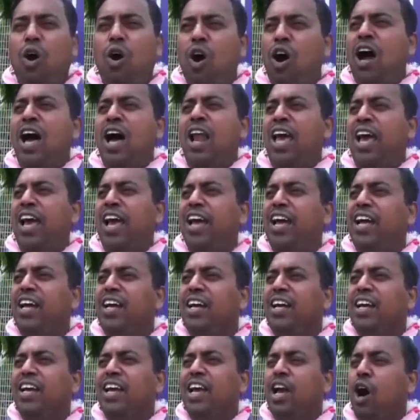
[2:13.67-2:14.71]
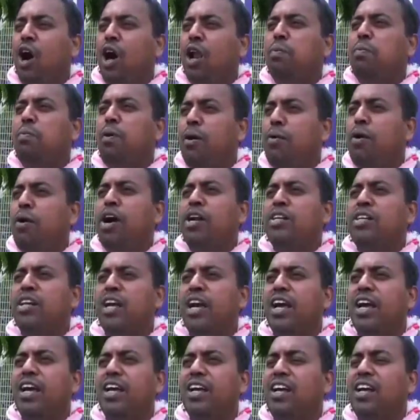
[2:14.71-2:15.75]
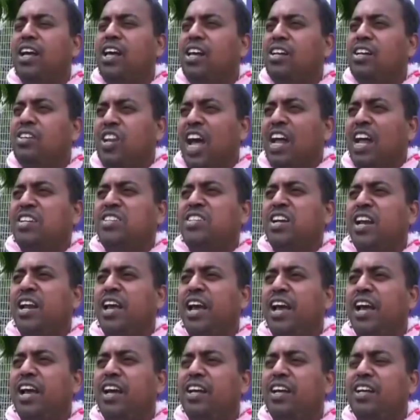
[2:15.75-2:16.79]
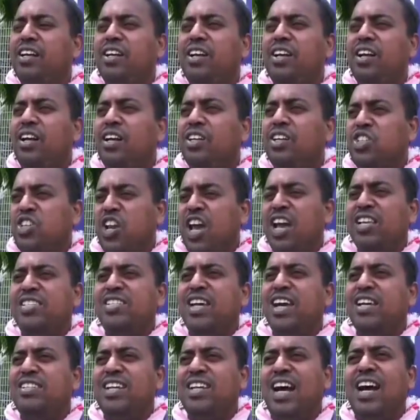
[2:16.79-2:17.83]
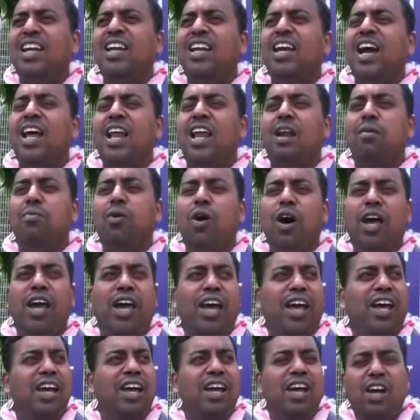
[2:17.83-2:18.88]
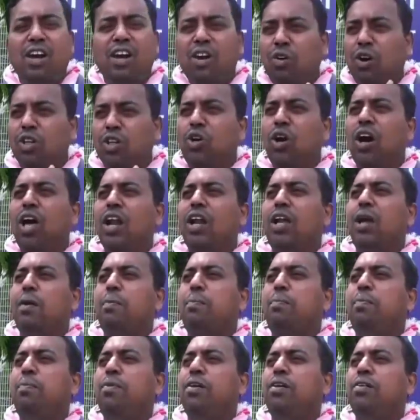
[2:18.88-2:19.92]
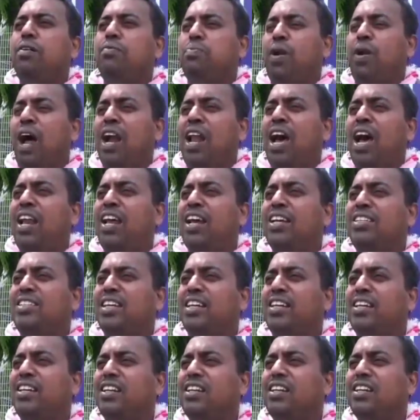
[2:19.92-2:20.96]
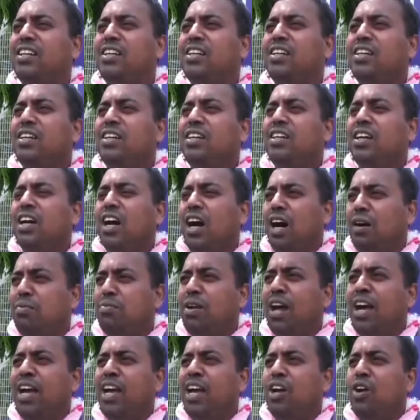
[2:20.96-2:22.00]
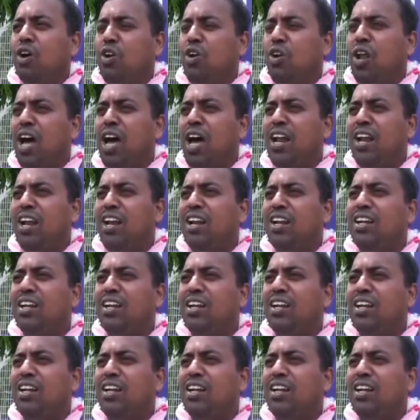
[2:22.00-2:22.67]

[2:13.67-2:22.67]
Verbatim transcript: অকালে এই অল্প বয়সে টেনশনে স্টেজে চাকরি হারার ভয়ে গতকালকে প্রাণ হারিয়েছেন আমরা এই ঘটনার